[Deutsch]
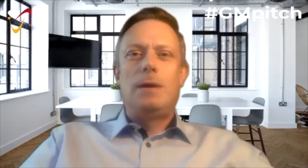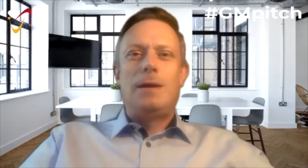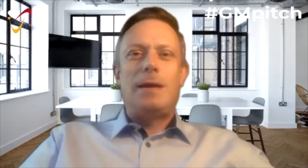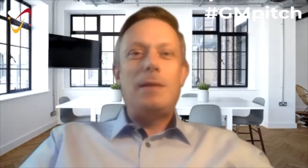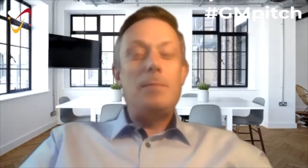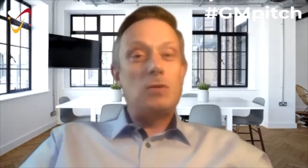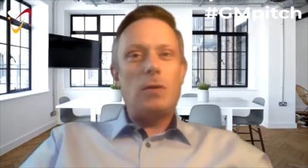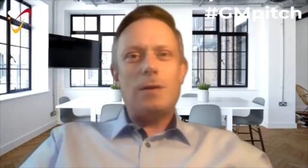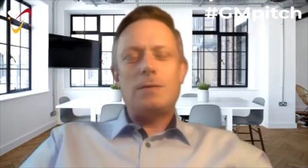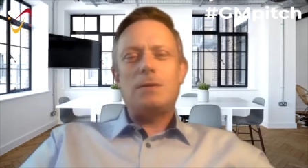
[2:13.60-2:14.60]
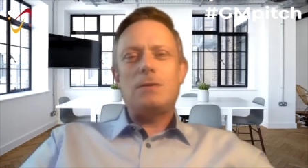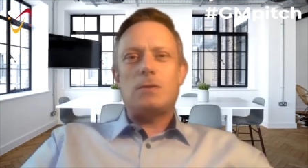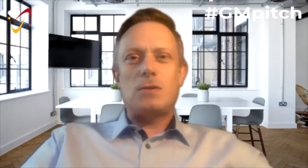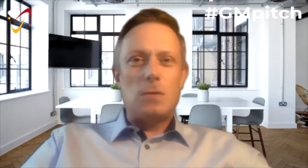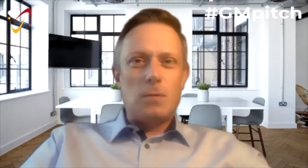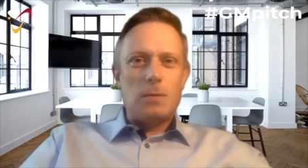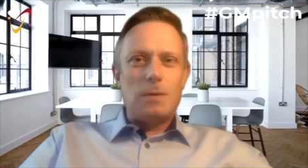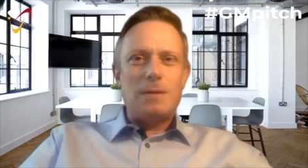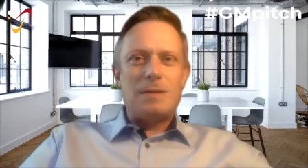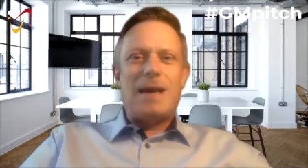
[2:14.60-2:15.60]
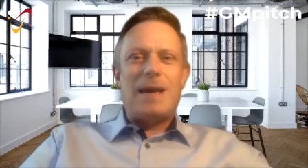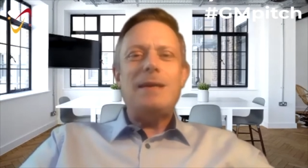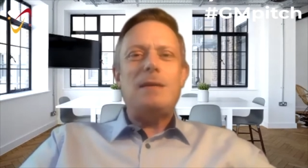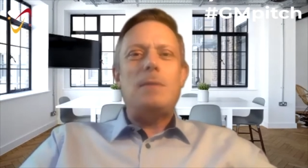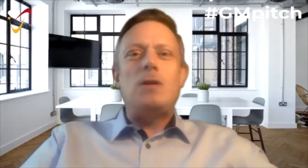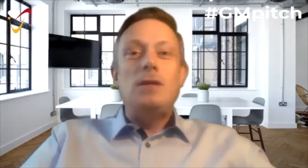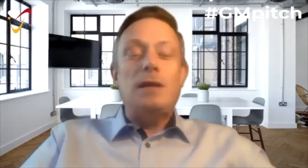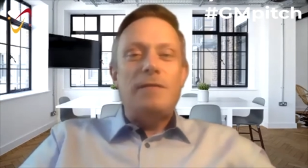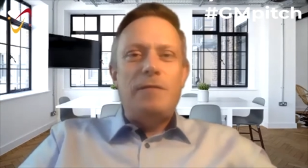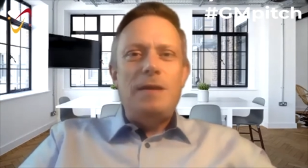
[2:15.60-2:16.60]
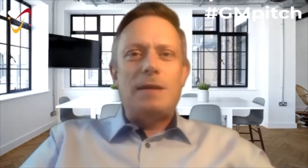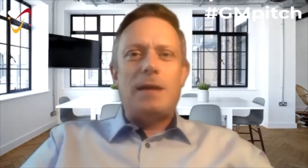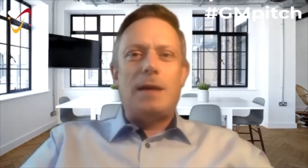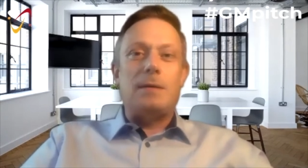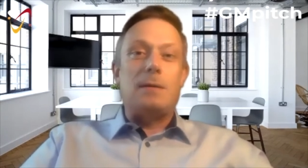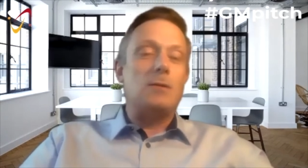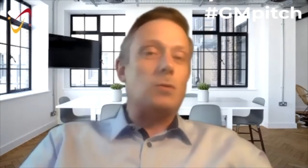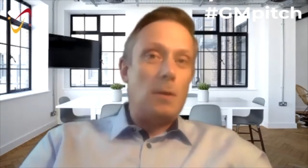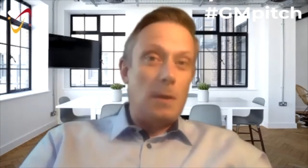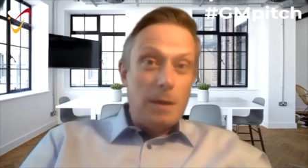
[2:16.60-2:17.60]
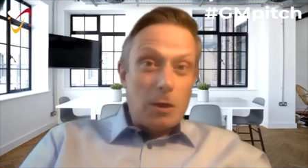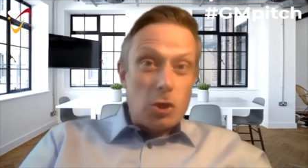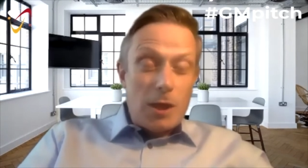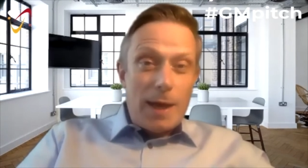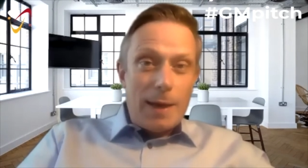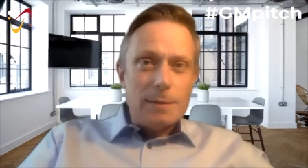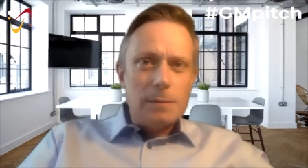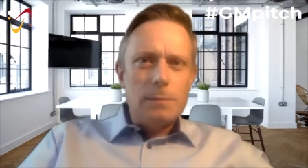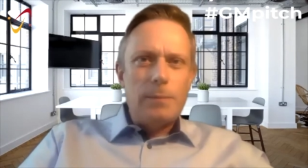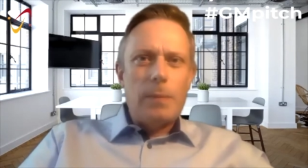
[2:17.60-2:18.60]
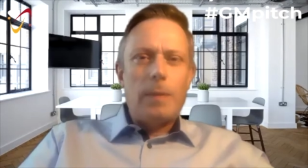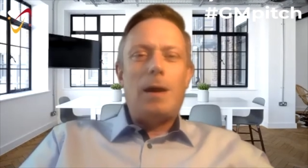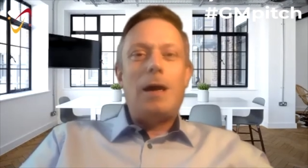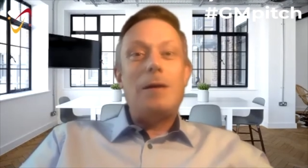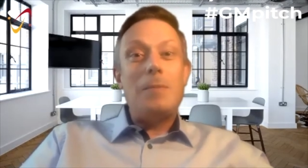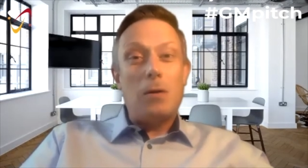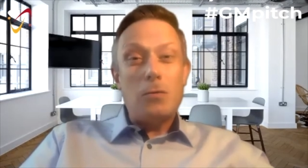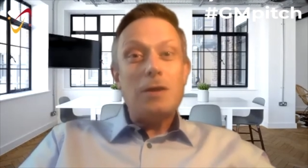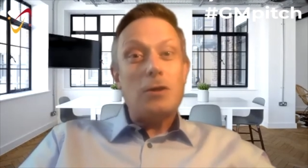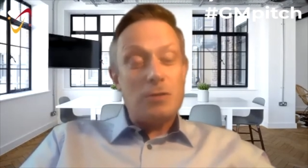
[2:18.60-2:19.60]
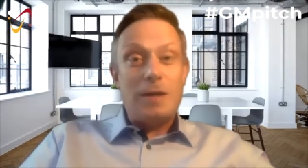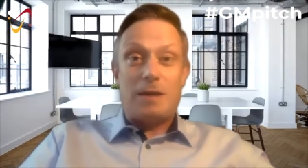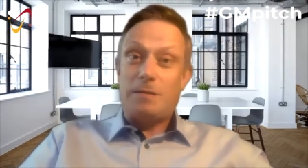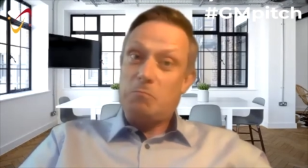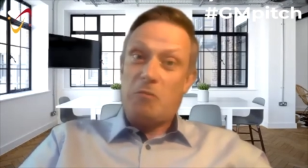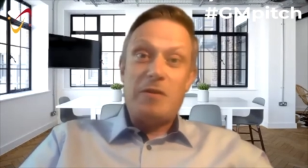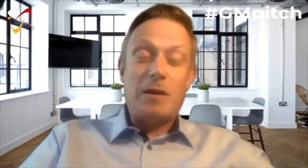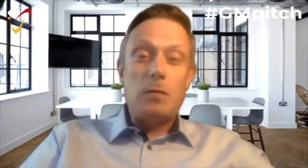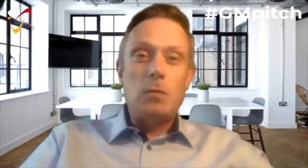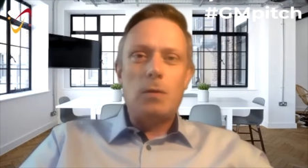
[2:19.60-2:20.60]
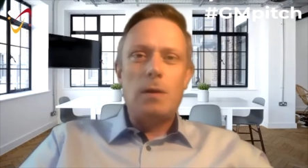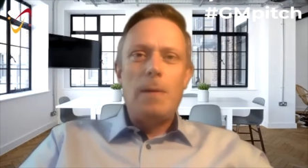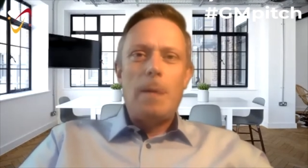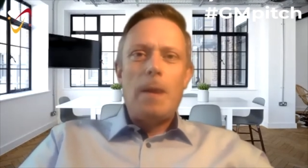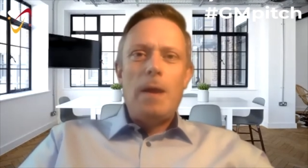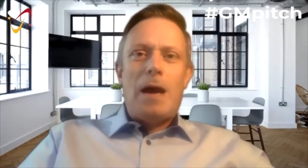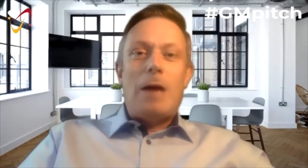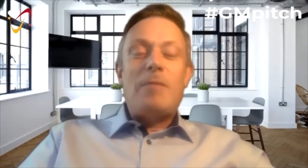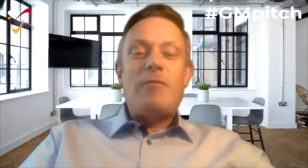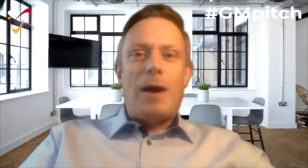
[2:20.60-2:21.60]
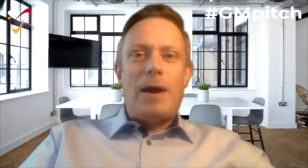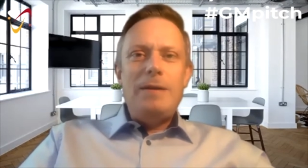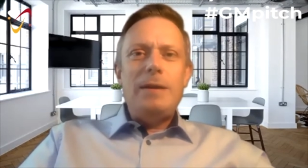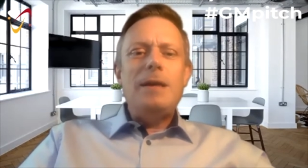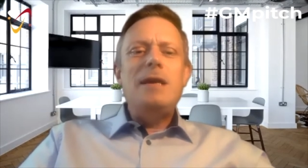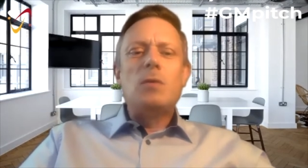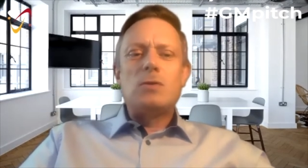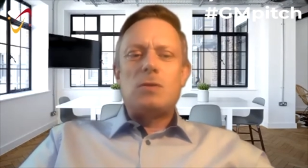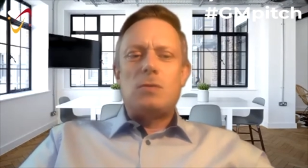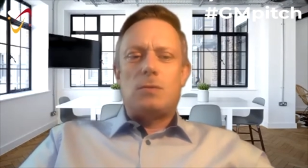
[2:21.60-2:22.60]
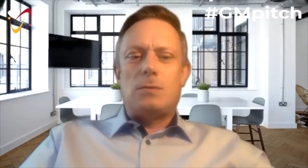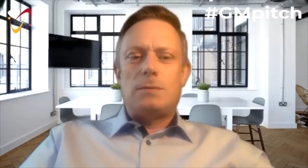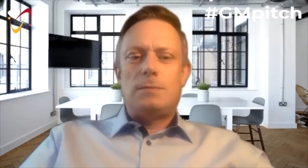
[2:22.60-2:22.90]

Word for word: Denn in besonderen Situationen zeigen die Menschen ihre Fähigkeiten, also ihre Stärken, aber auch ihre Schwächen, fair genug, aber vor allen Dingen Emotionen.